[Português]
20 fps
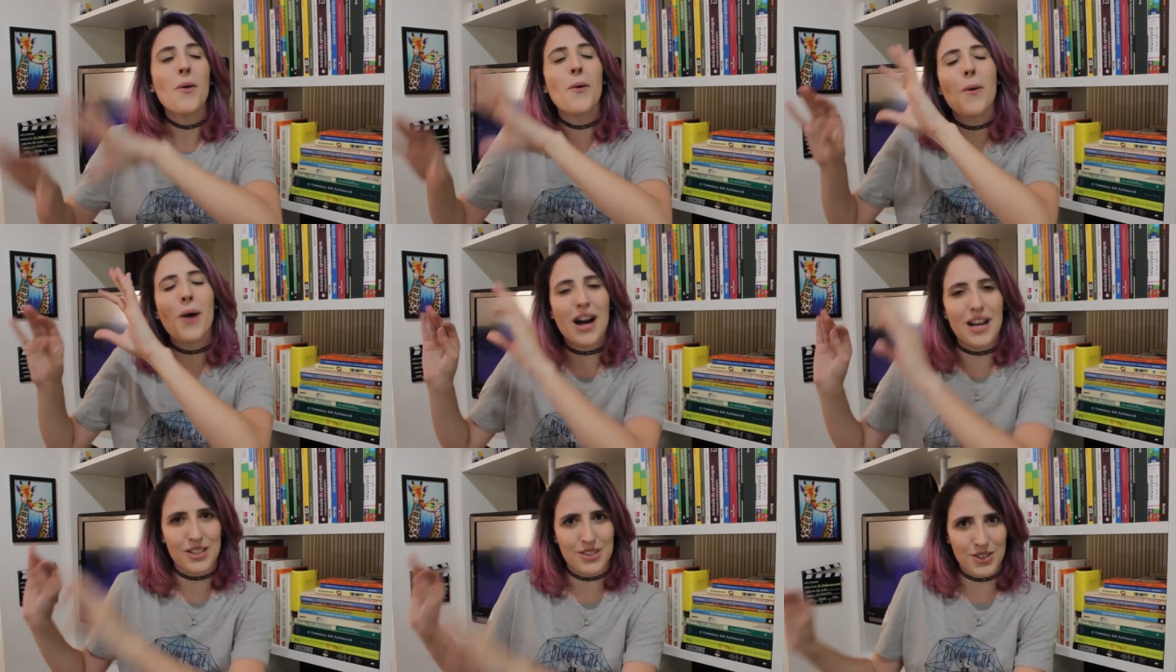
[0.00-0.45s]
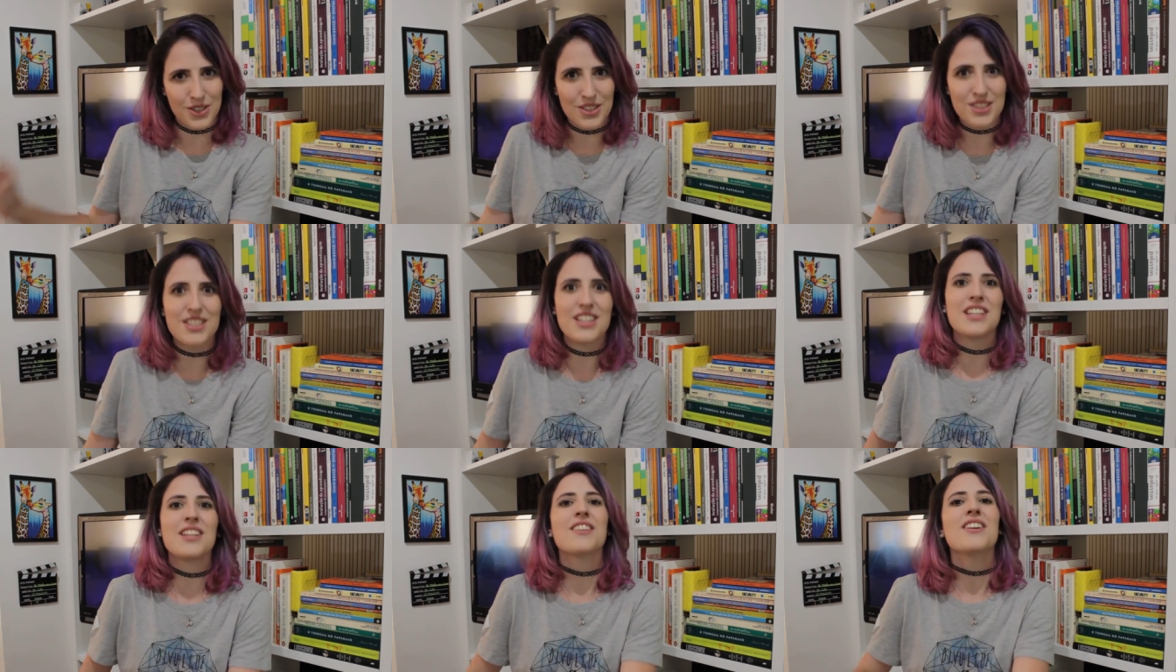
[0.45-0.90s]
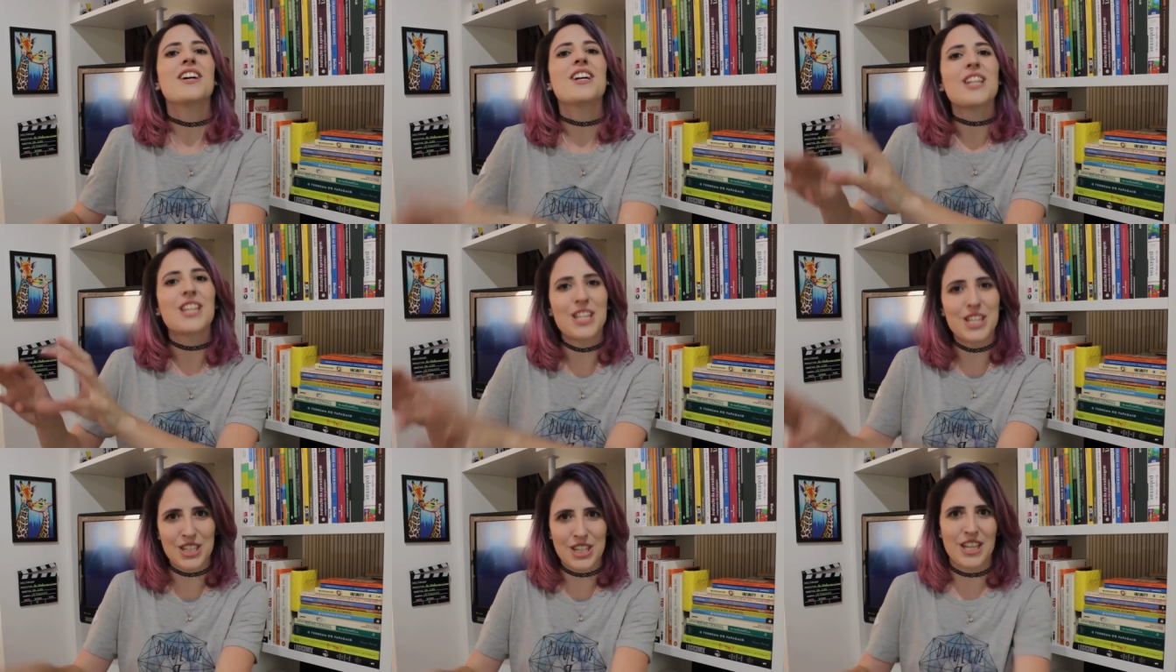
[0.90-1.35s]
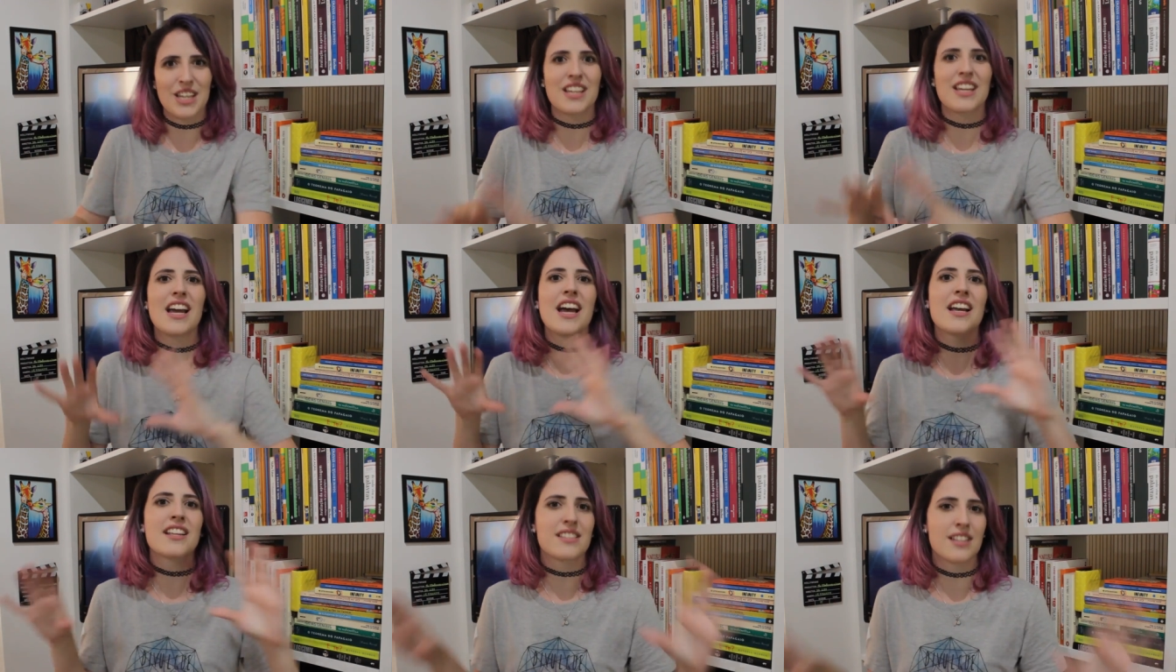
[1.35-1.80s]
um raciocínio que
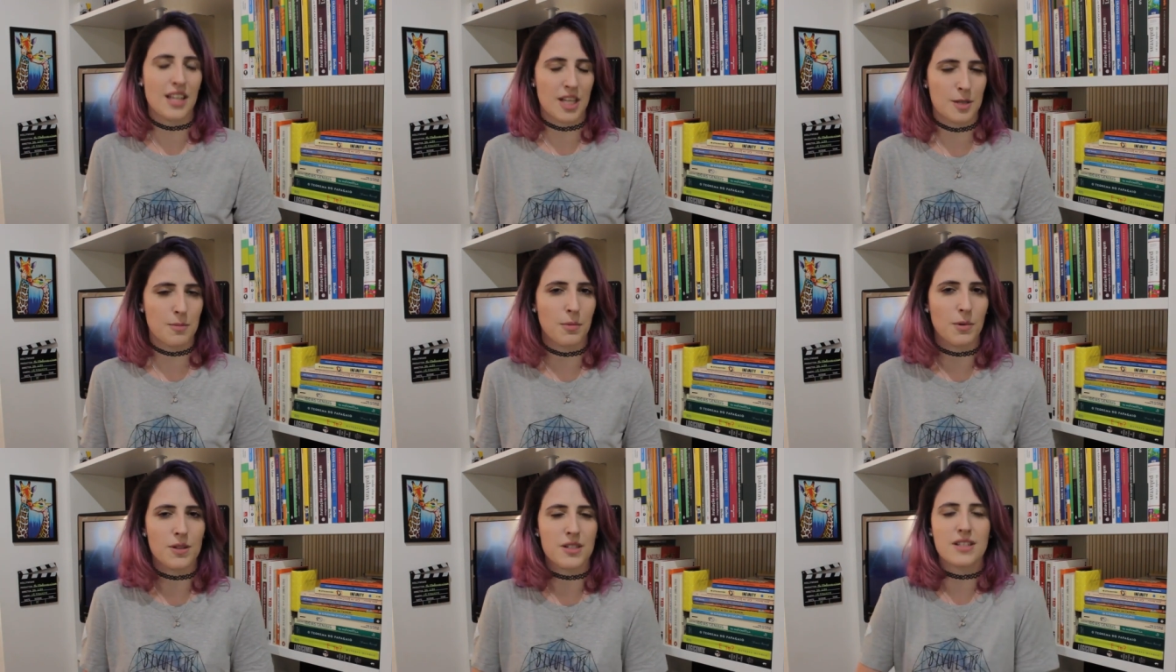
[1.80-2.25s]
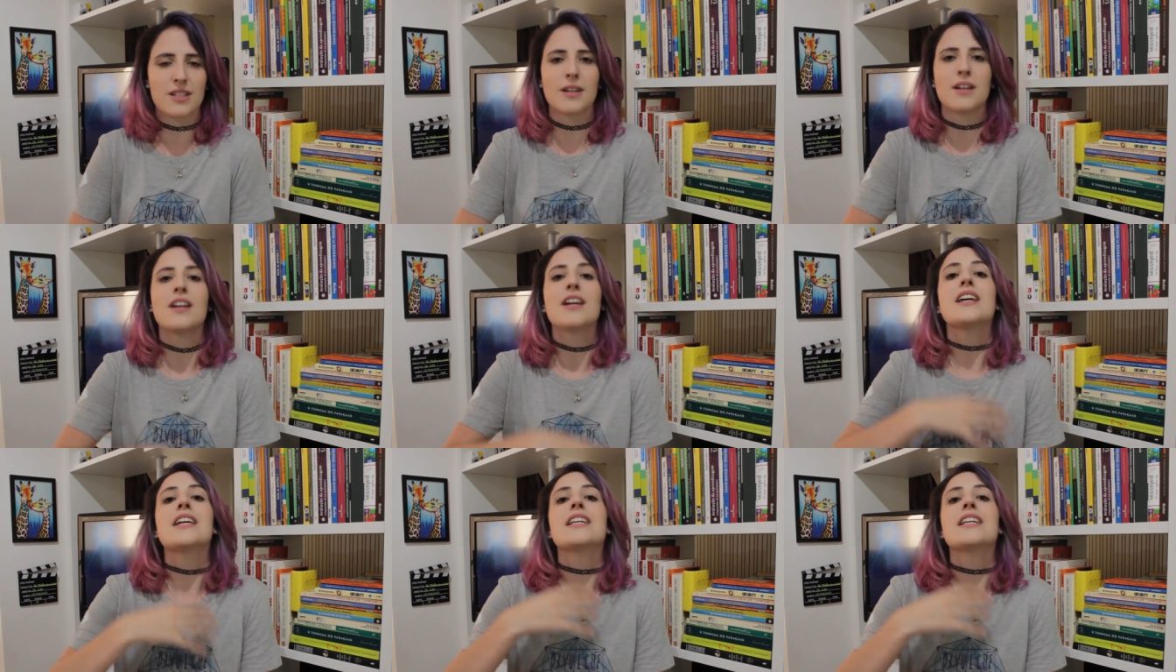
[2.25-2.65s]
chegue a essa resposta.